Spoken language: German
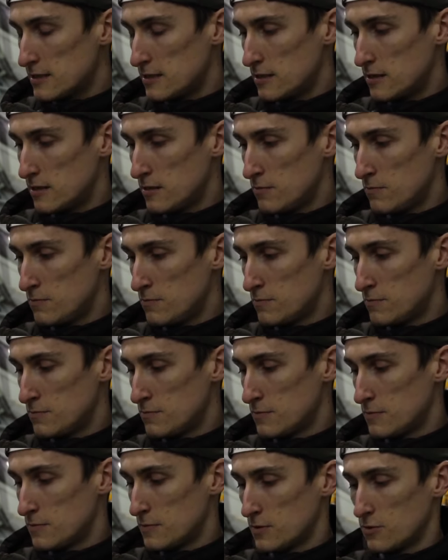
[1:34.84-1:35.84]
Ähm,
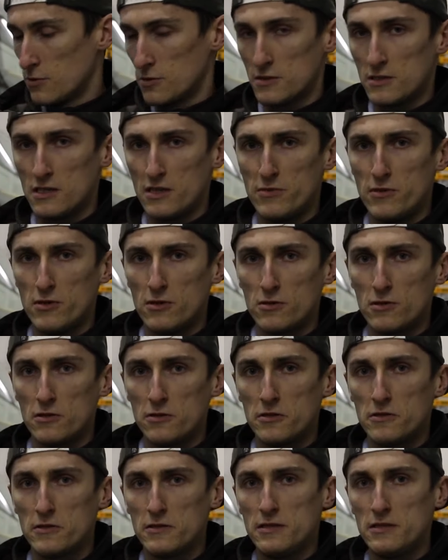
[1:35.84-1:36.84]
kosten aber auch
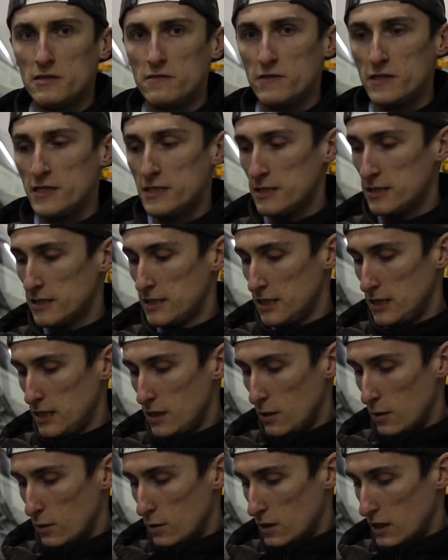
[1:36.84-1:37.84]
nicht die Welt.
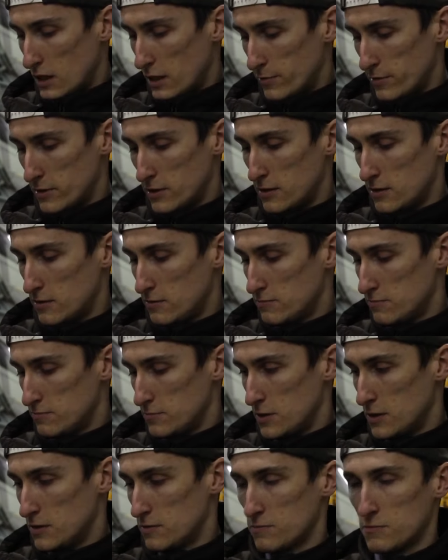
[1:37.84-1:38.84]
Aber
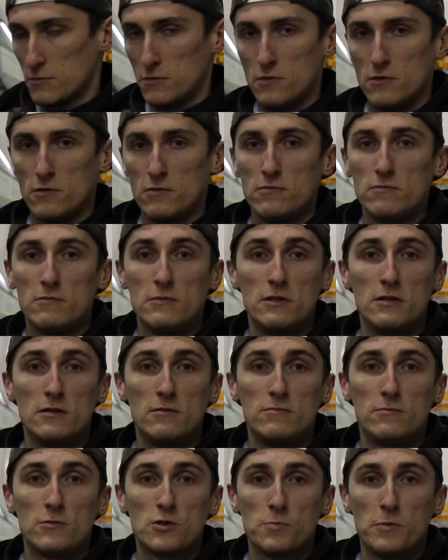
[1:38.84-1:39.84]
ja, genau,
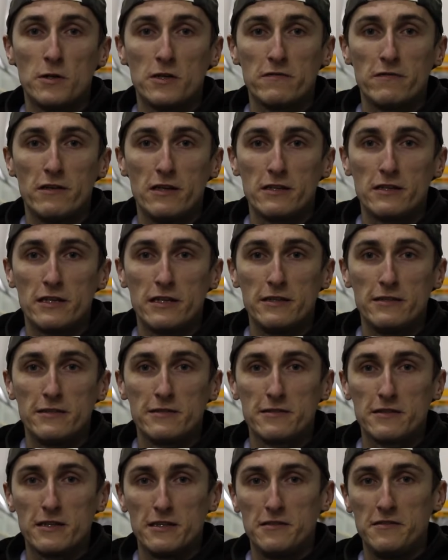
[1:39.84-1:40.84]
ähm, spart vielleicht
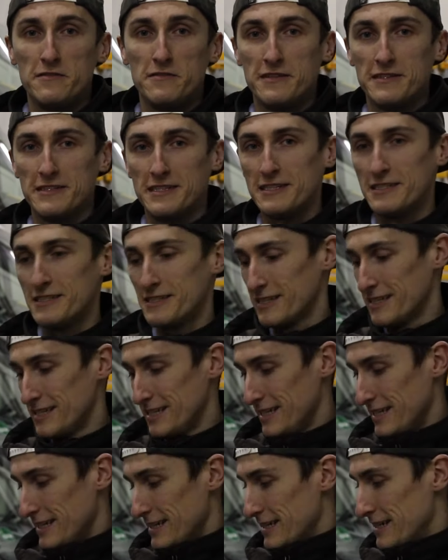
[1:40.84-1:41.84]
einiges an Versand.
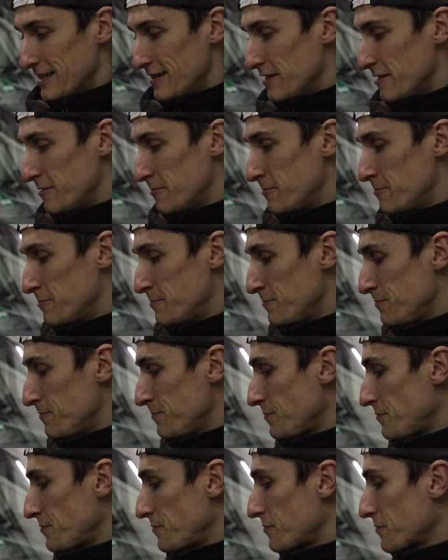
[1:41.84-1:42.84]
Ähm,
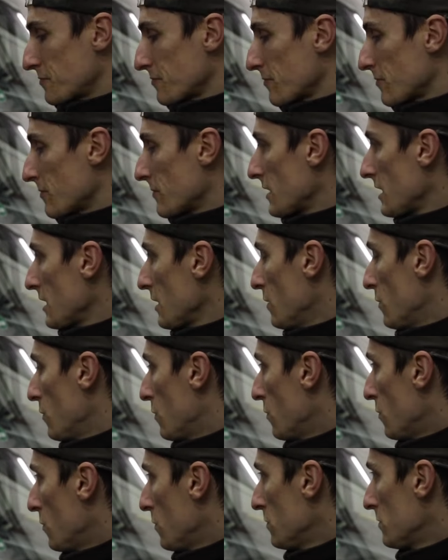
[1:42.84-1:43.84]

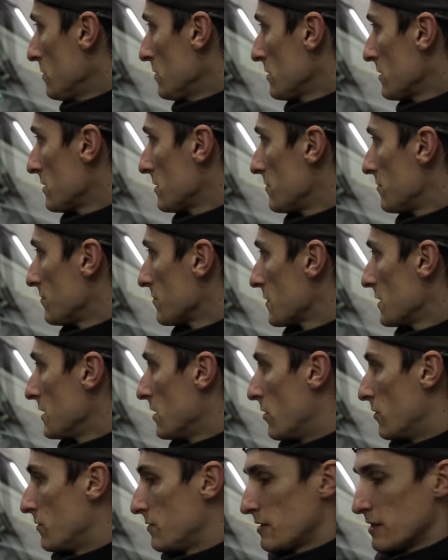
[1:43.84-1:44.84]
und
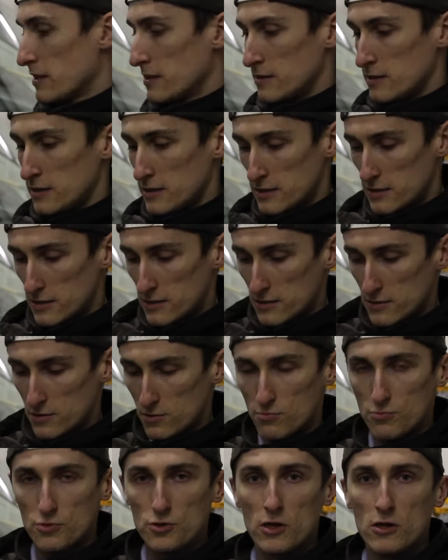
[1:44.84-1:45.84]
genau, dann äh,
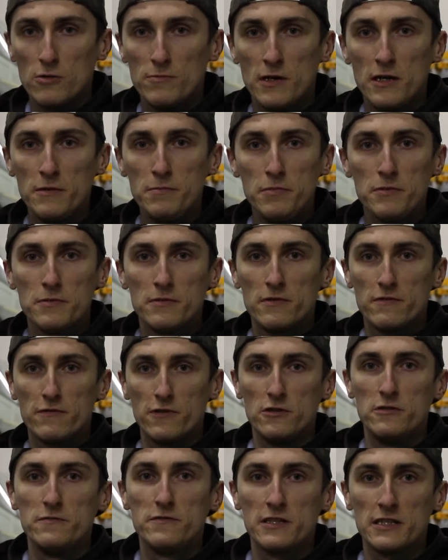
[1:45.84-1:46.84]
Schrauben ab,
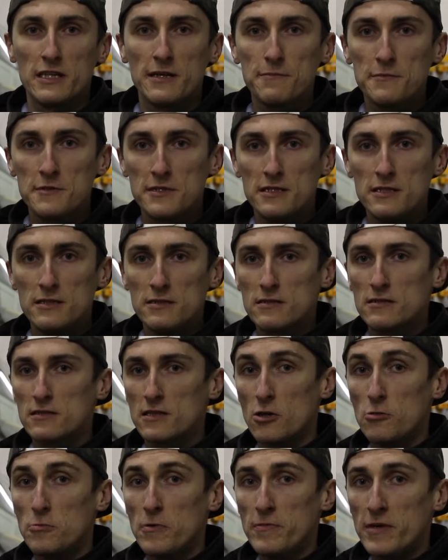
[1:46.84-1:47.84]
vernünftig abziehen,
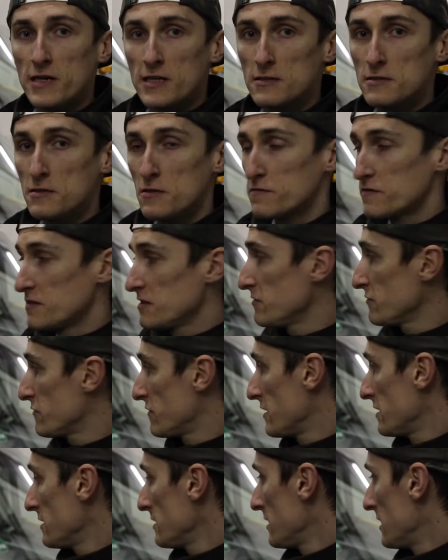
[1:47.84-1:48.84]
sauber machen auf jeden
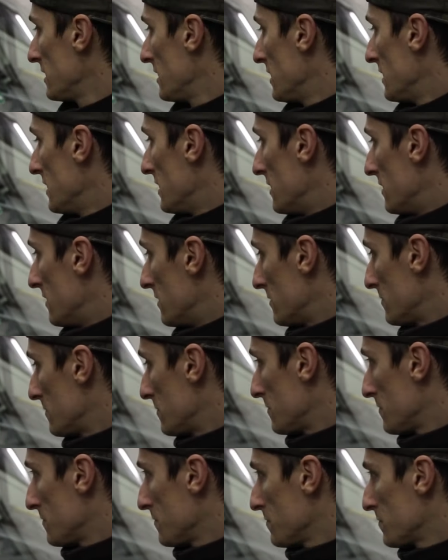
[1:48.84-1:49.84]
Fall.
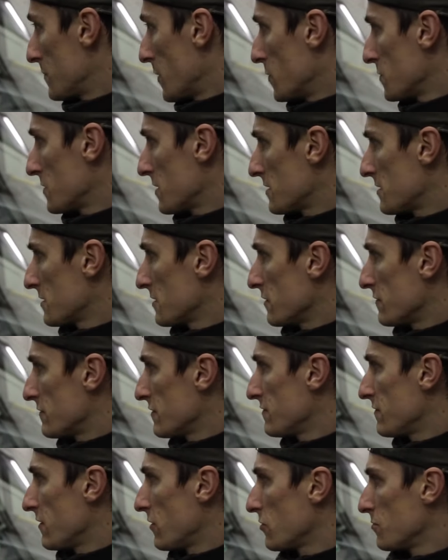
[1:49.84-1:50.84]
Ähm, bei uns hat sich auf
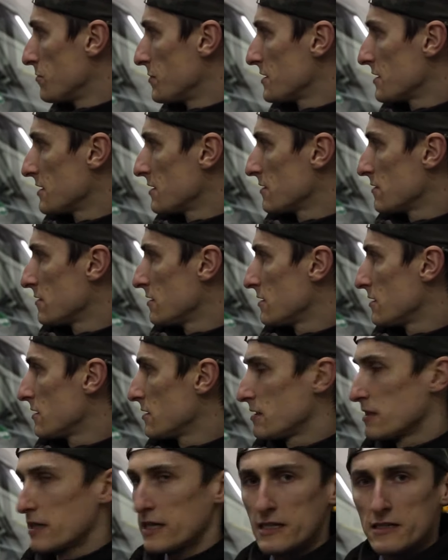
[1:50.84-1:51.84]
jeden Fall auch ein bisschen
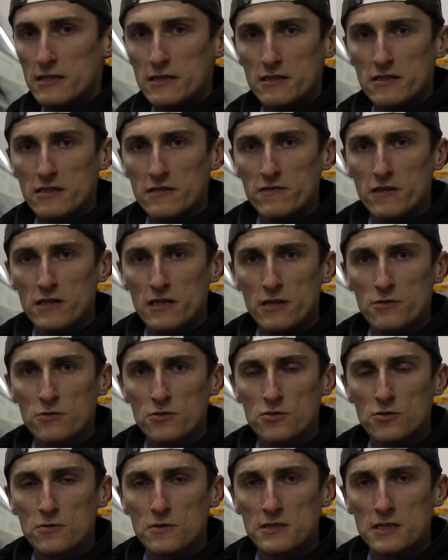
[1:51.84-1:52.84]
äh, Dreck hinter der
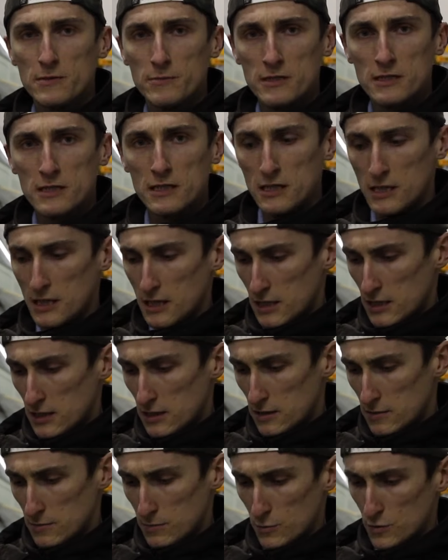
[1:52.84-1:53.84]
Verkleidung schon gesammelt
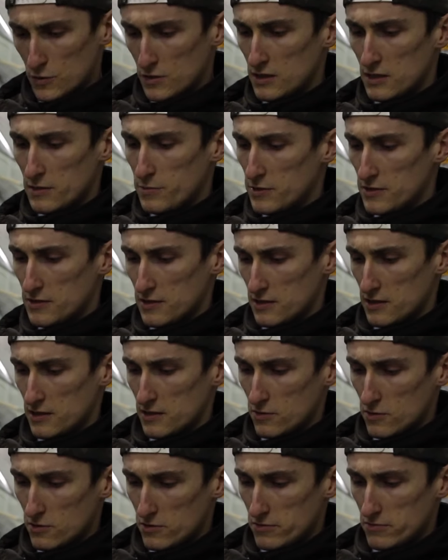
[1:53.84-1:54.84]
ähm, und die Nippel sind
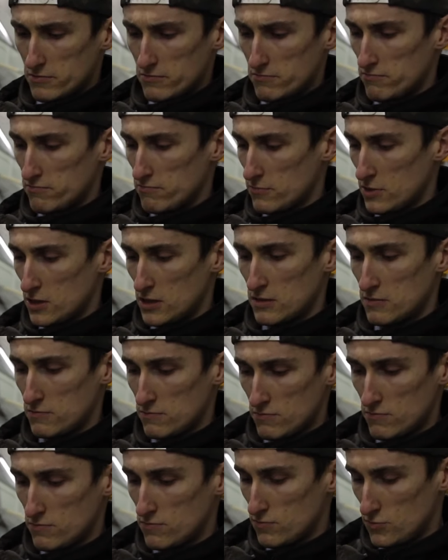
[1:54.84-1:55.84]
halt auch ja,
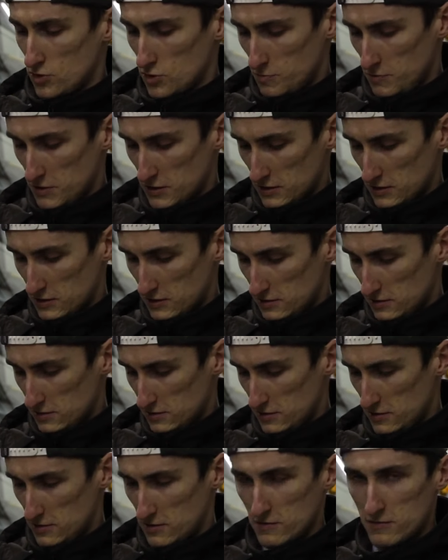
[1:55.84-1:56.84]
schmierig,
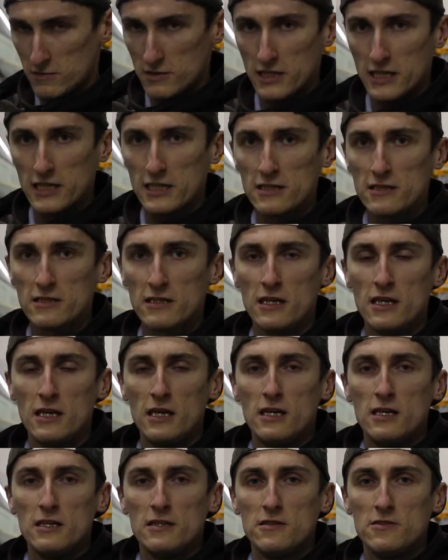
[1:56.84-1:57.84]
äh, dreckig.
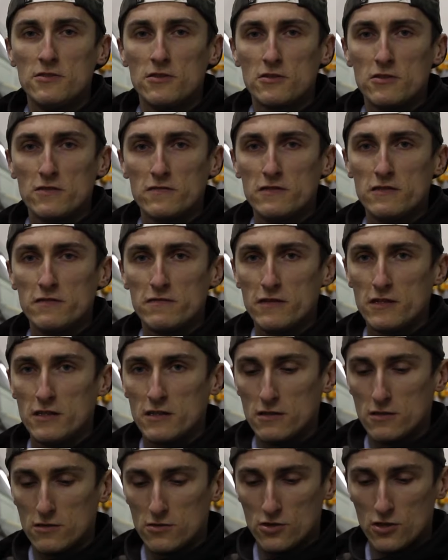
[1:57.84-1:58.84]
Die sollten auf jeden
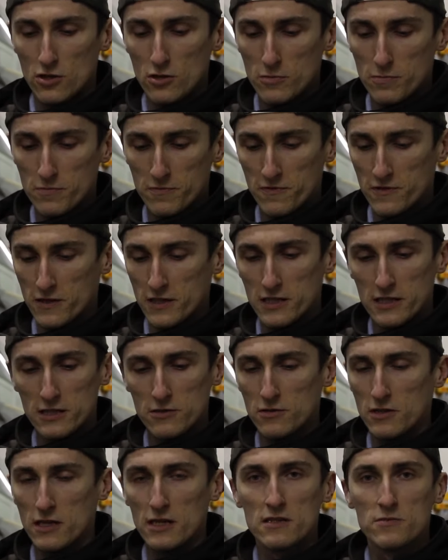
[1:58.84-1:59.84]
Fall staubfrei
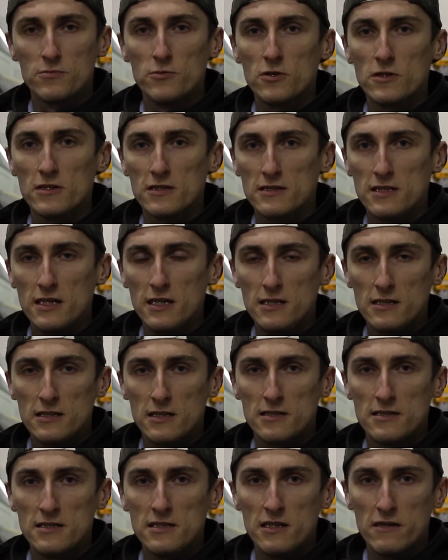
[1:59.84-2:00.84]
und alles Mögliche sein.
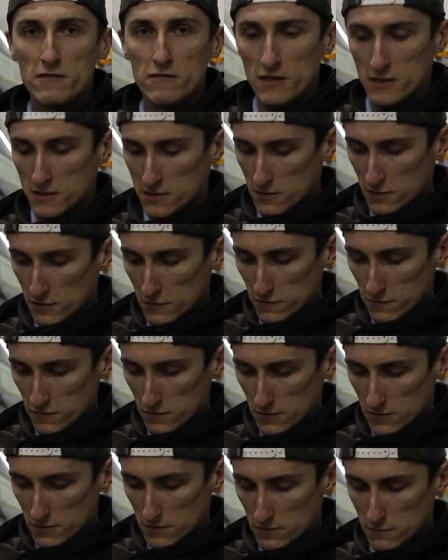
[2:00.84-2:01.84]
Dann Sikaflex drauf.
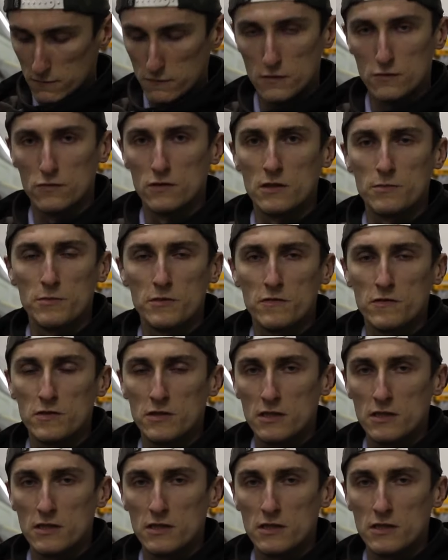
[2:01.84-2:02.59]
Also ich habe mich für